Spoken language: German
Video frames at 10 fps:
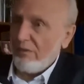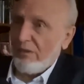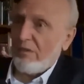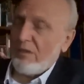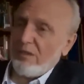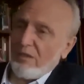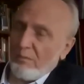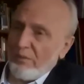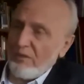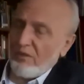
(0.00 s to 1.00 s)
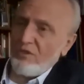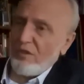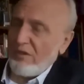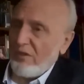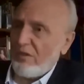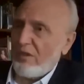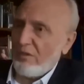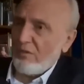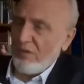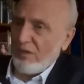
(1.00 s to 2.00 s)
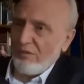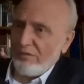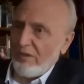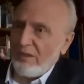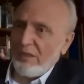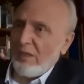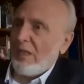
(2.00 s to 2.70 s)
Wir sind in den PISA-Statistiken runtergefallen.